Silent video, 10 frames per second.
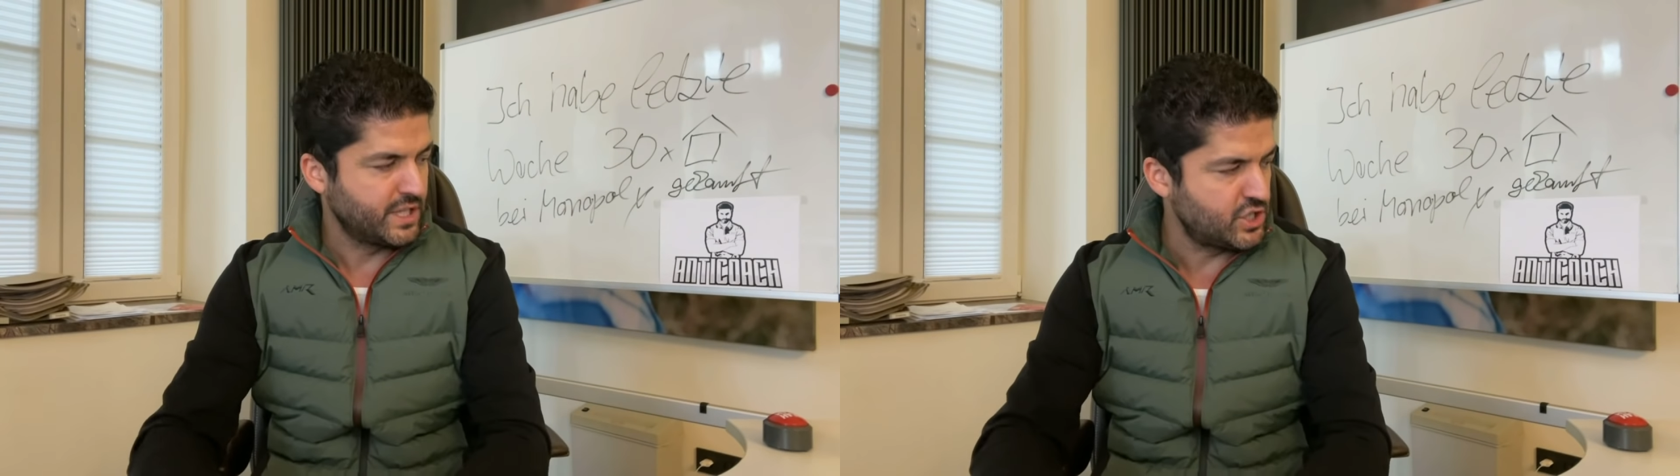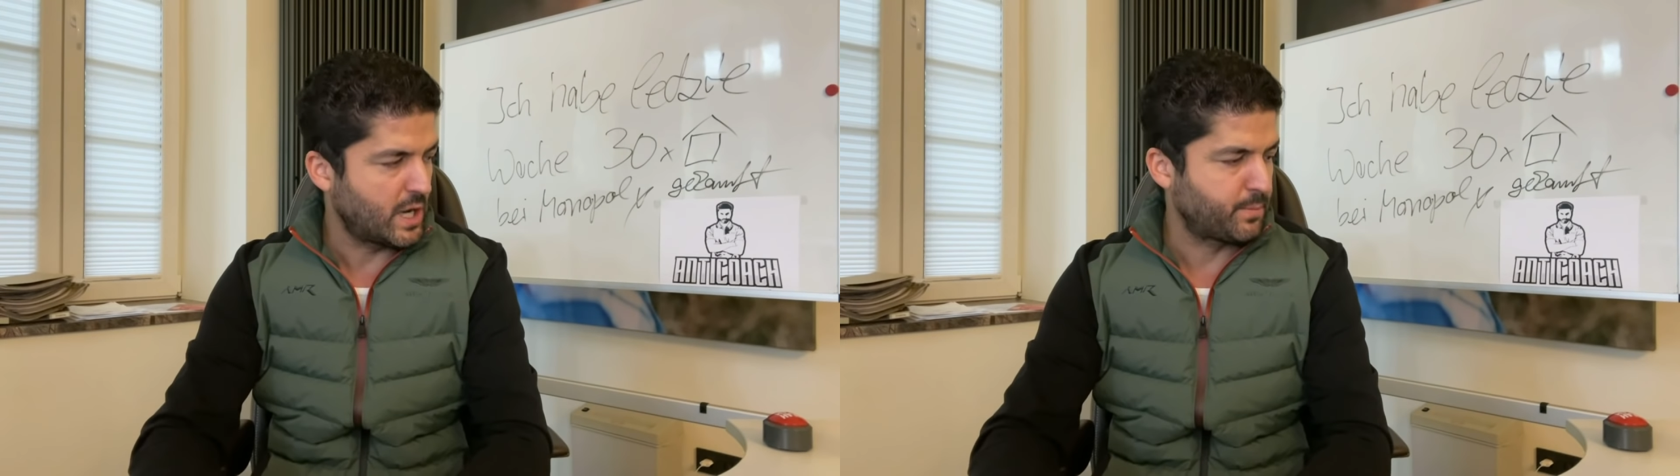
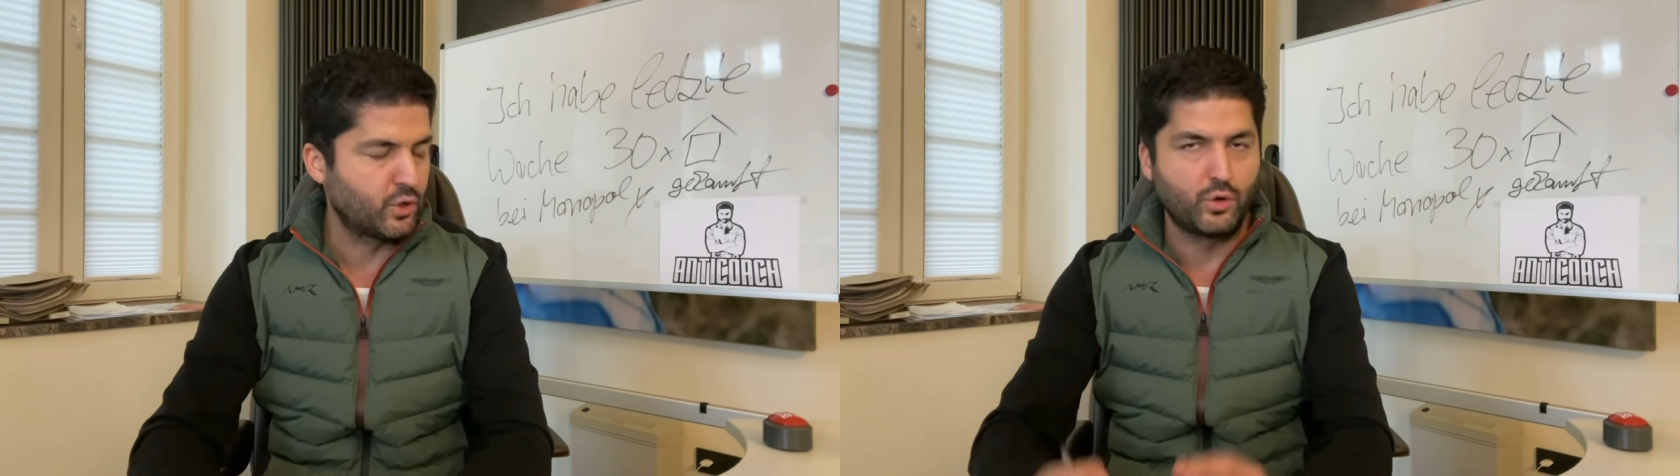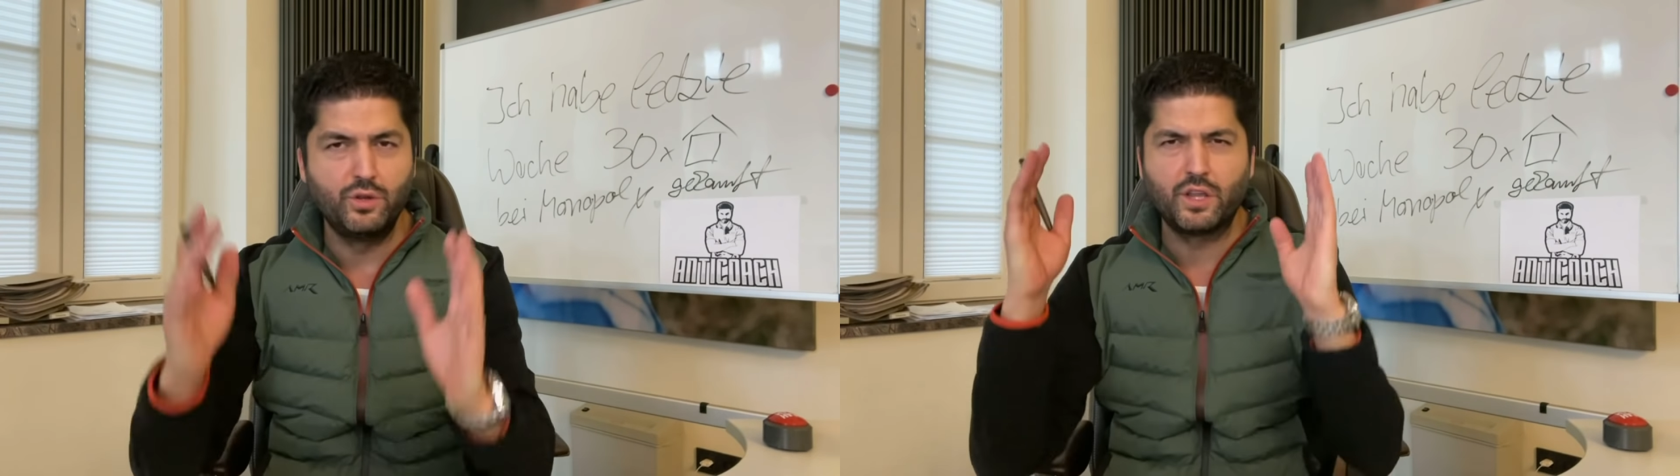ich habe
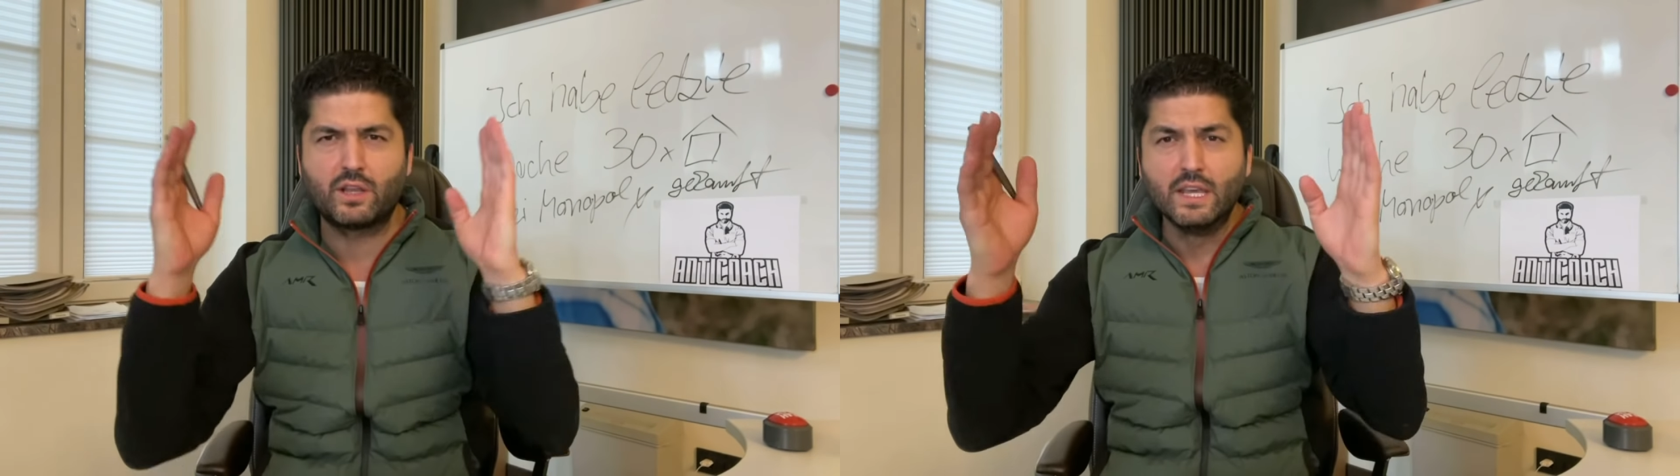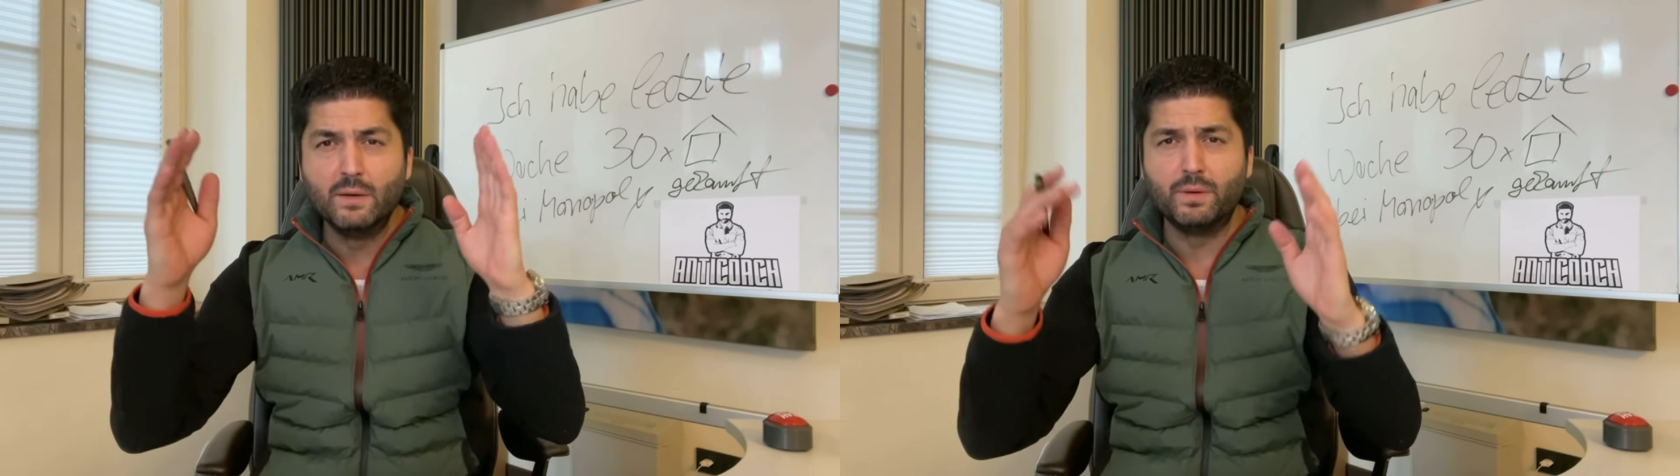gekündigt,
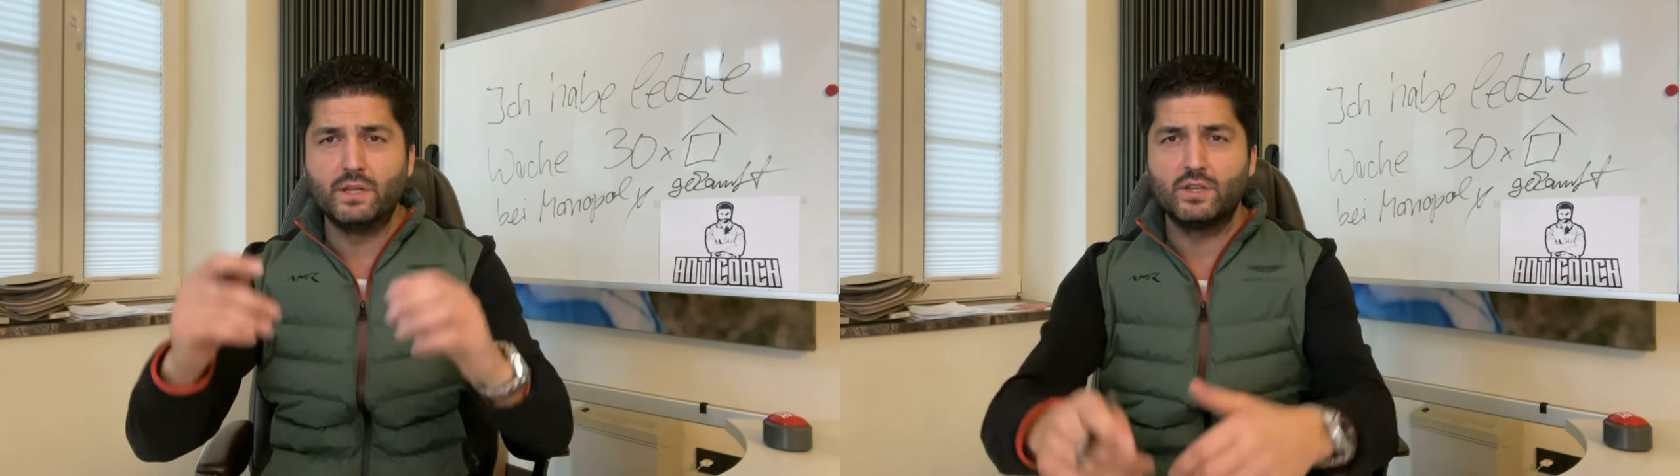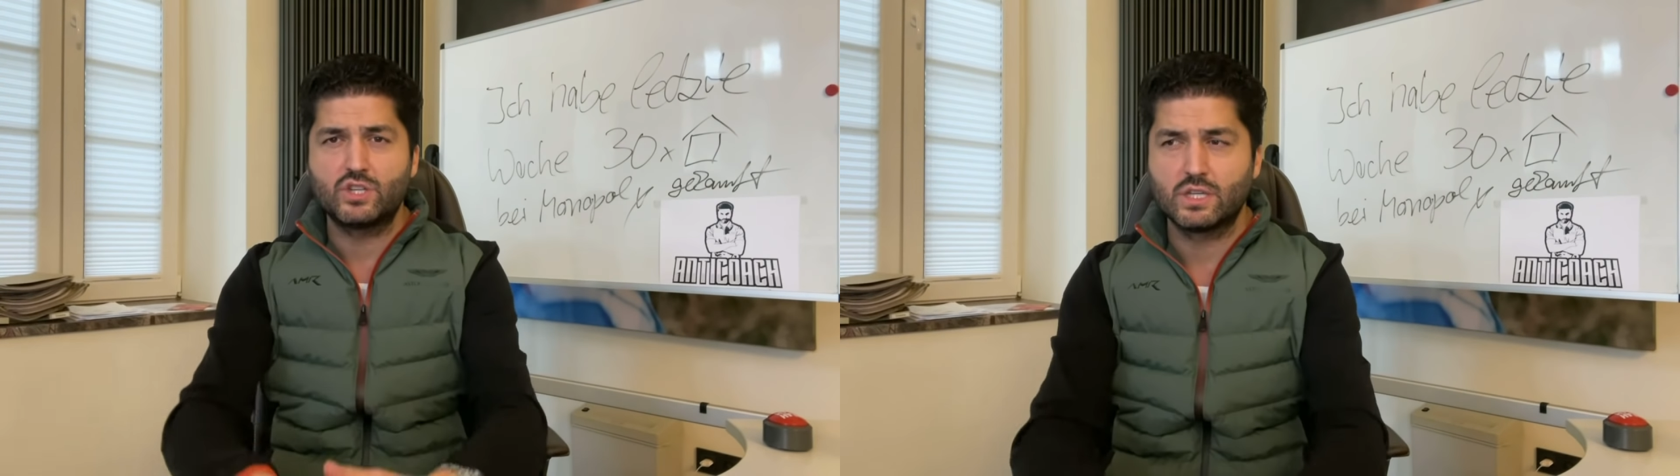hier bin
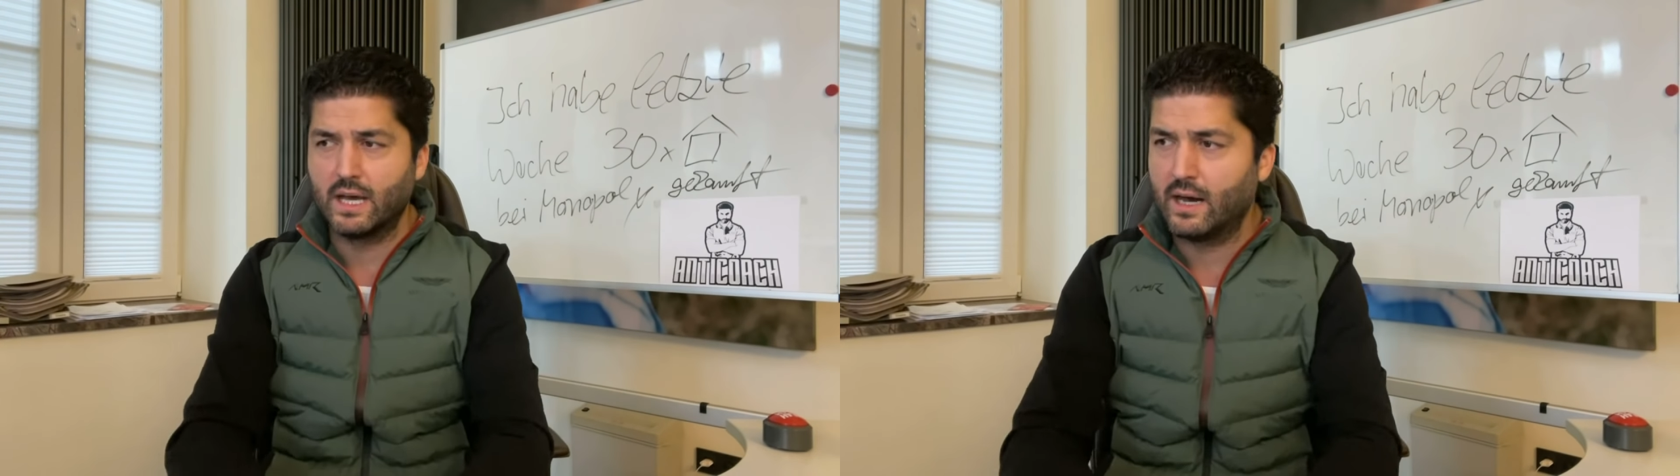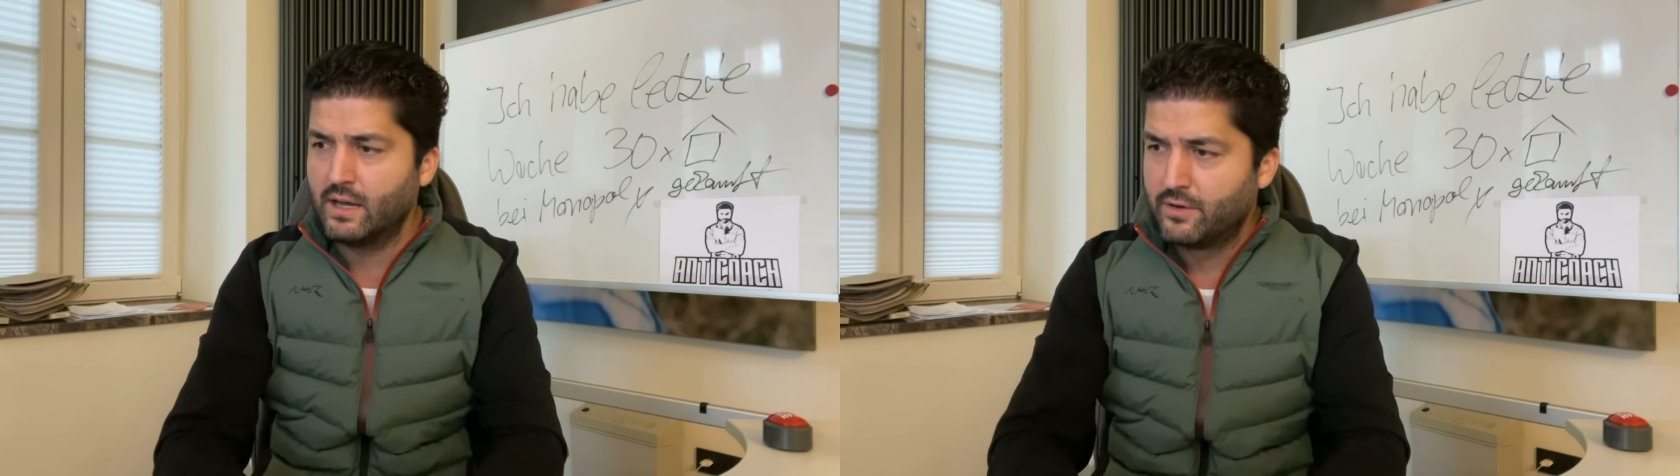ich,
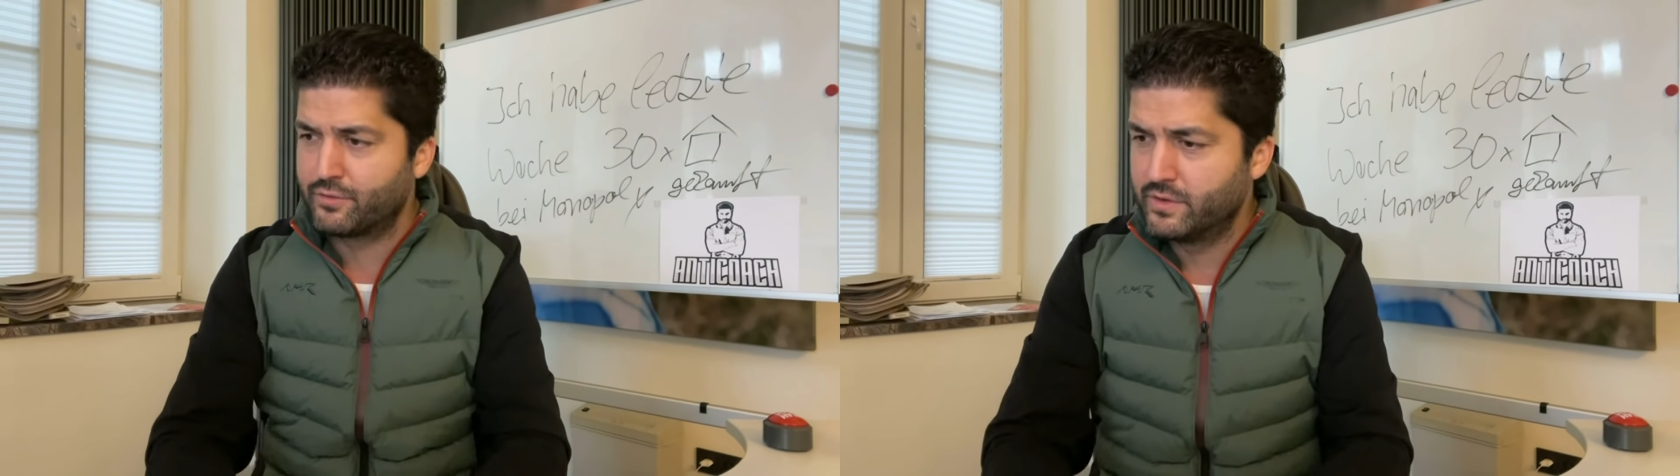ja.